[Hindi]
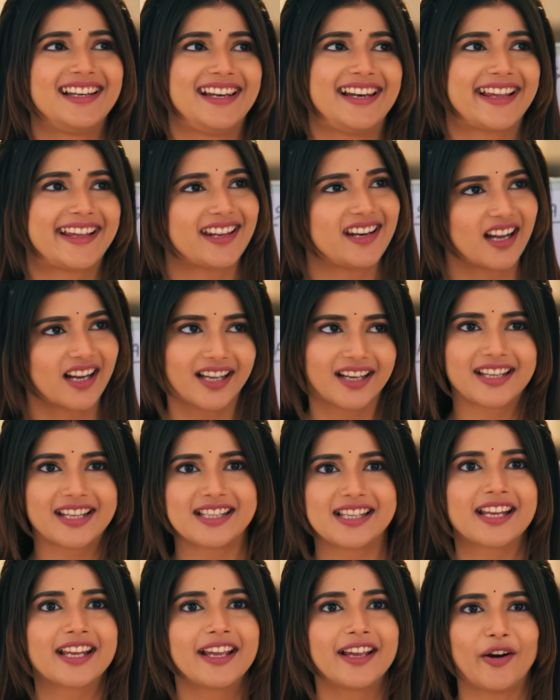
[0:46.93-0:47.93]
लेकिन अगर
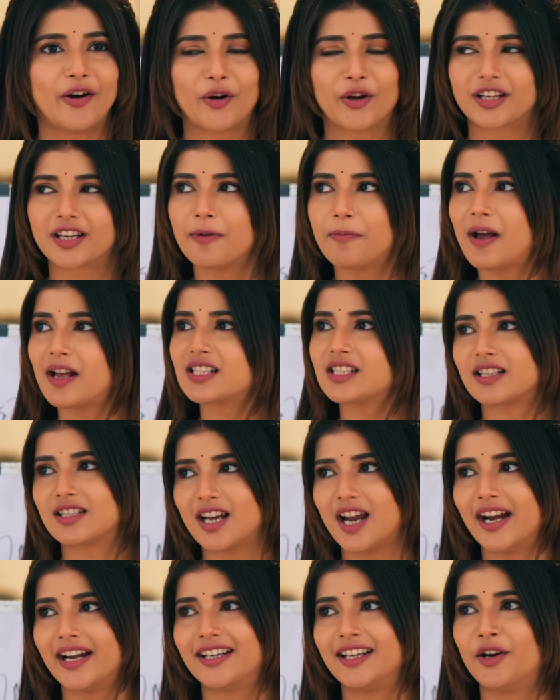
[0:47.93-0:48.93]
किसी और के पास
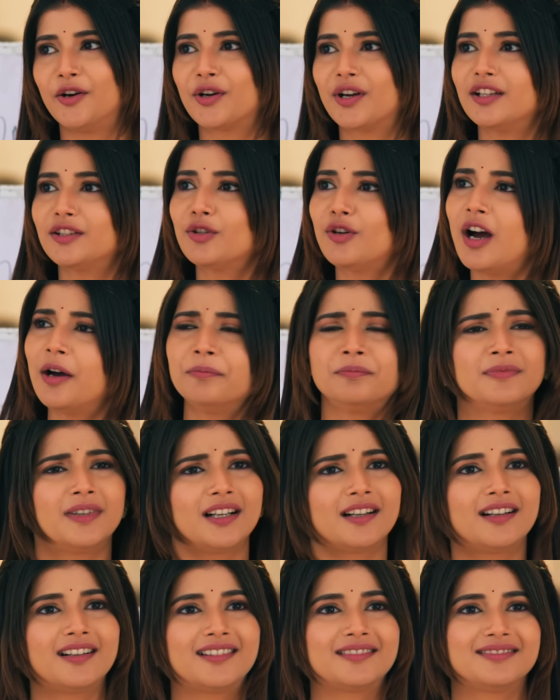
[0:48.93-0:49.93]
अच्छा आइडिया होगा तो हम
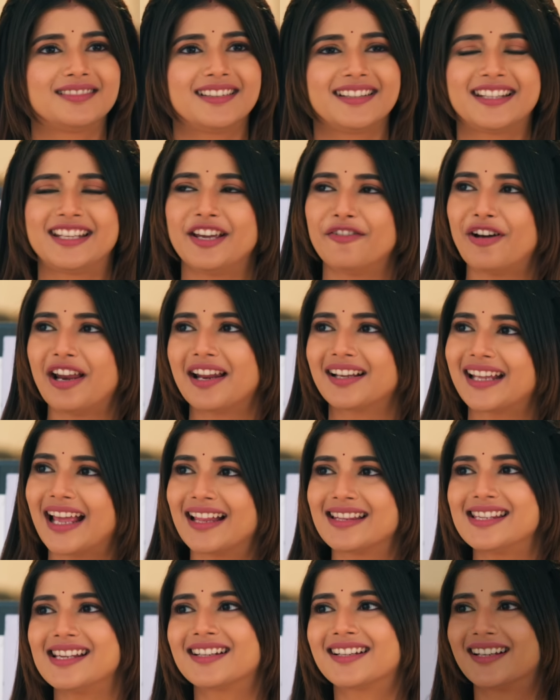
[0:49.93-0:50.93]
आ, ये वाला
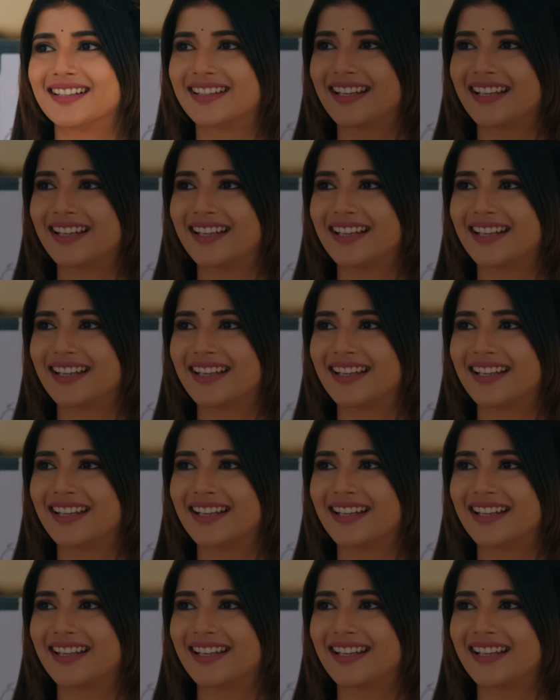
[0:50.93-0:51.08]
कैंसिल कर